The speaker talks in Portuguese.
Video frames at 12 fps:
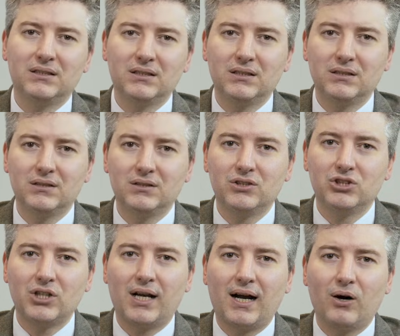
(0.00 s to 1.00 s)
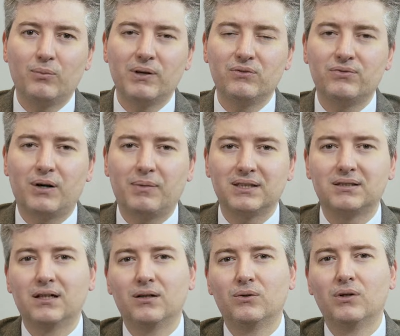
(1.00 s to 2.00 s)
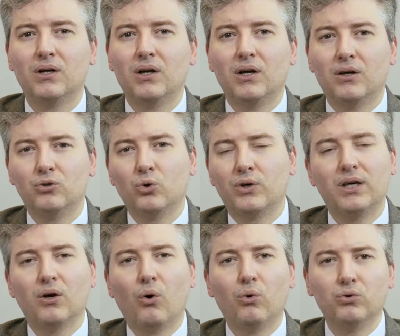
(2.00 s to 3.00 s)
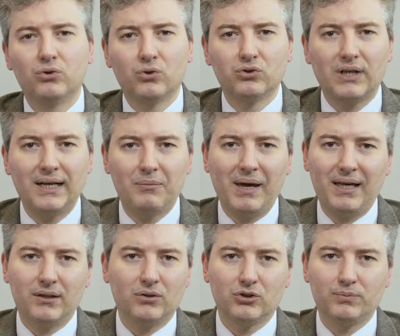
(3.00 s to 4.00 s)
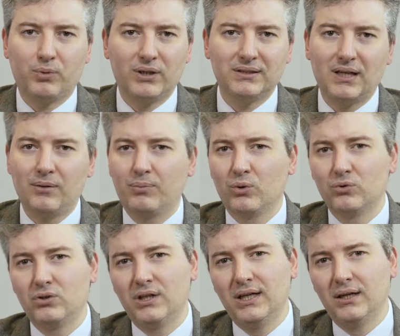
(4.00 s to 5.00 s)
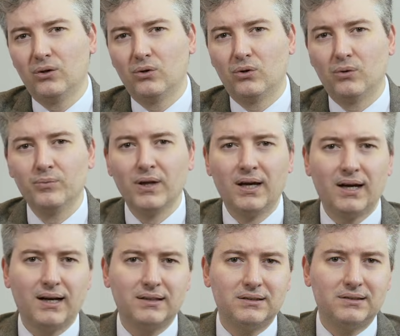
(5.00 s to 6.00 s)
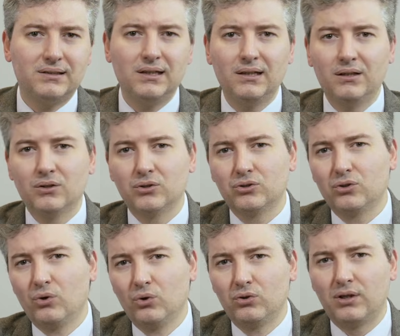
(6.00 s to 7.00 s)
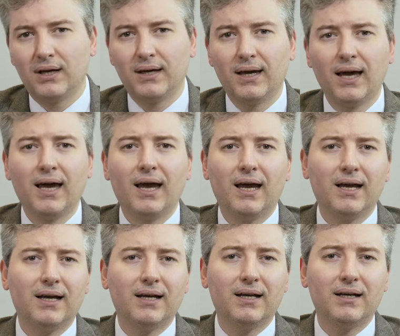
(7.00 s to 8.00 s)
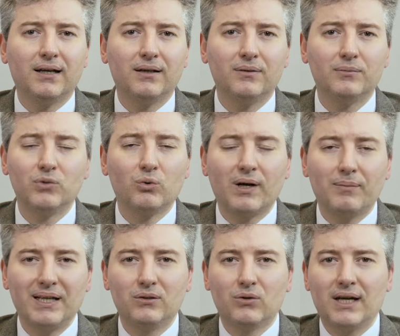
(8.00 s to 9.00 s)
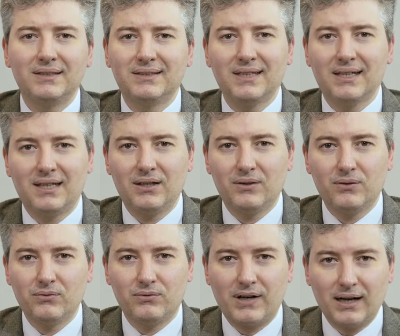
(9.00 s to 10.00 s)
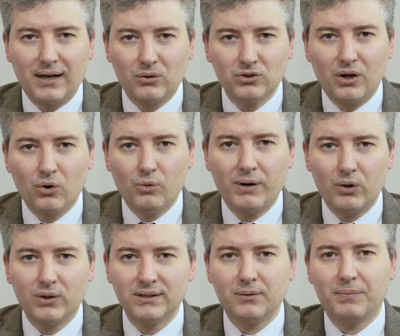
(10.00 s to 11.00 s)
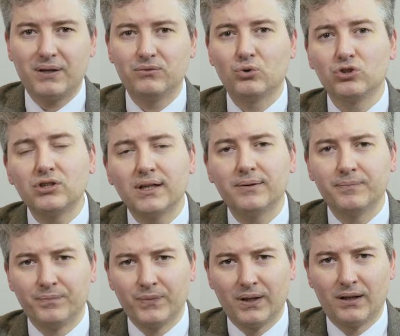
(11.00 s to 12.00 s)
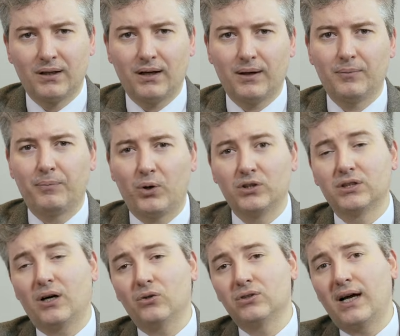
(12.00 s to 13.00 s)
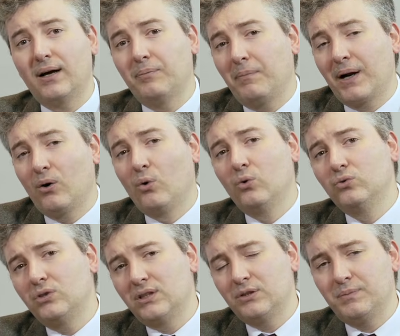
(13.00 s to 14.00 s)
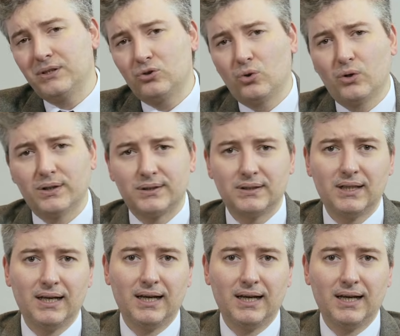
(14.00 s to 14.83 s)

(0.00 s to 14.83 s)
de, de gerar uma inflamação do que outros alimentos. Por exemplo, trigo, laticínios, glúten. É, mas não quer dizer que vai causar alguma coisa para você tá? Pode causar para outras pessoas.